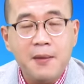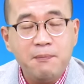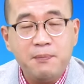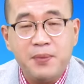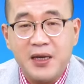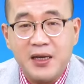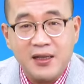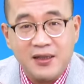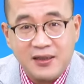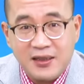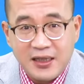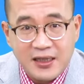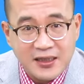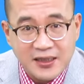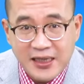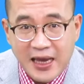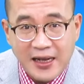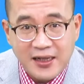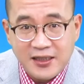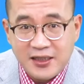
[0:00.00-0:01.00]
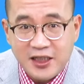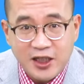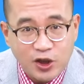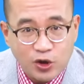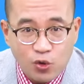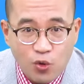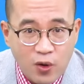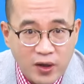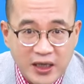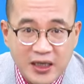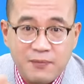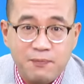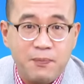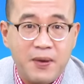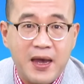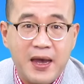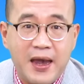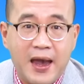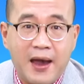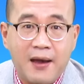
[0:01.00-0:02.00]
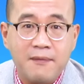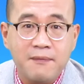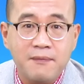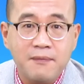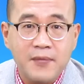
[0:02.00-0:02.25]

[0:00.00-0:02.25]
比第三季多1倍啊。